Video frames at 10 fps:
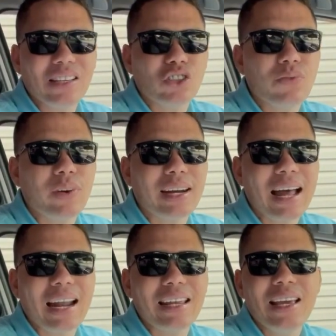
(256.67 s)
Enzo
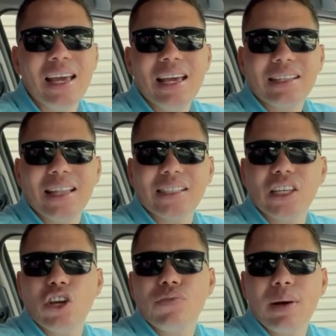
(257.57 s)
Ferrari
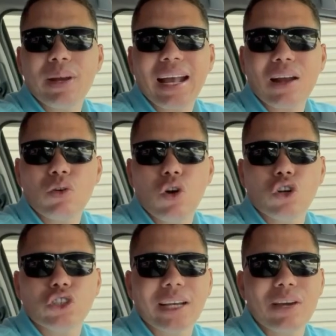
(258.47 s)
decidió fabricar un
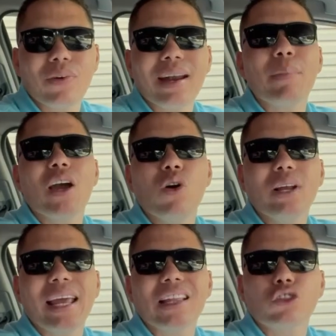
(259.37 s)
coche que fuera
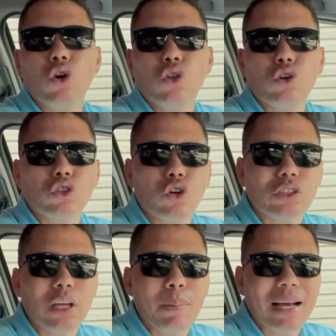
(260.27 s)
mejor que todos
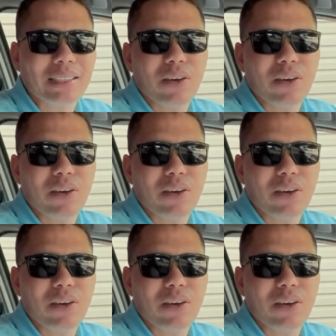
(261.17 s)
los demás,